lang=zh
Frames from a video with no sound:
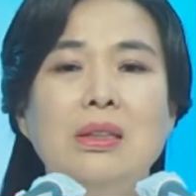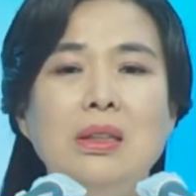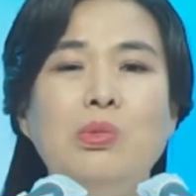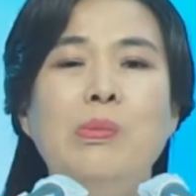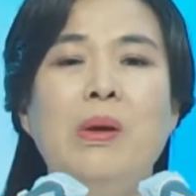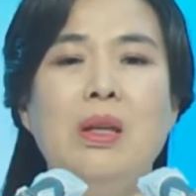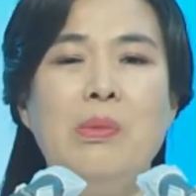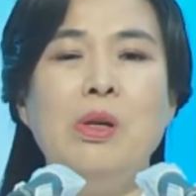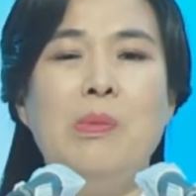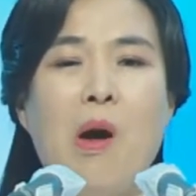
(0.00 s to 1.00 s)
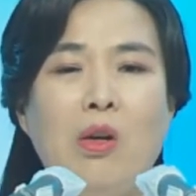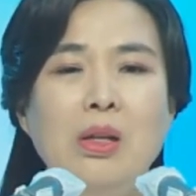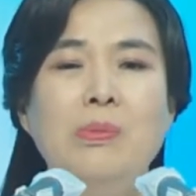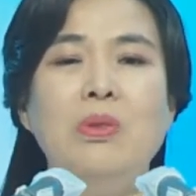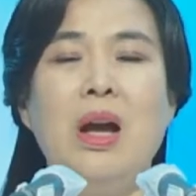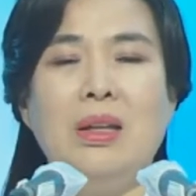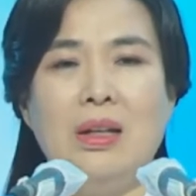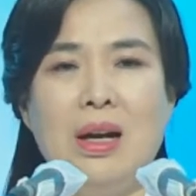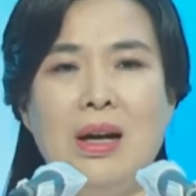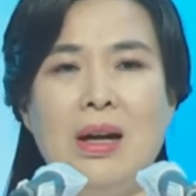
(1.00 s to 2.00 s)
如果心里还有负面情
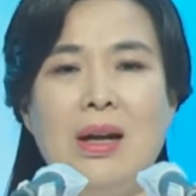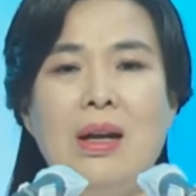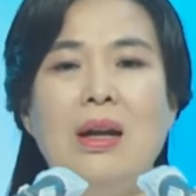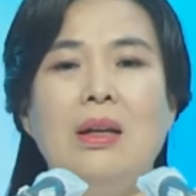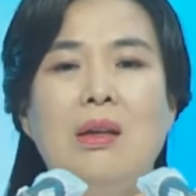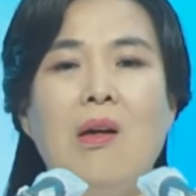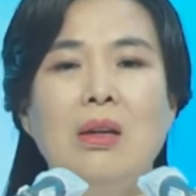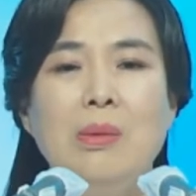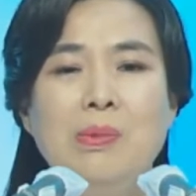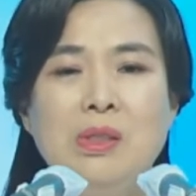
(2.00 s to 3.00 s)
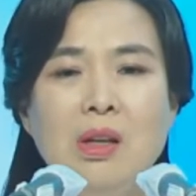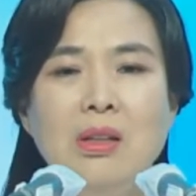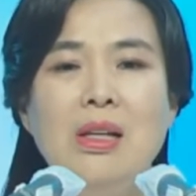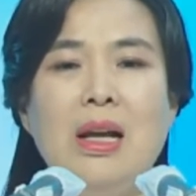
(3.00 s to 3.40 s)
绪，就当把它离弃。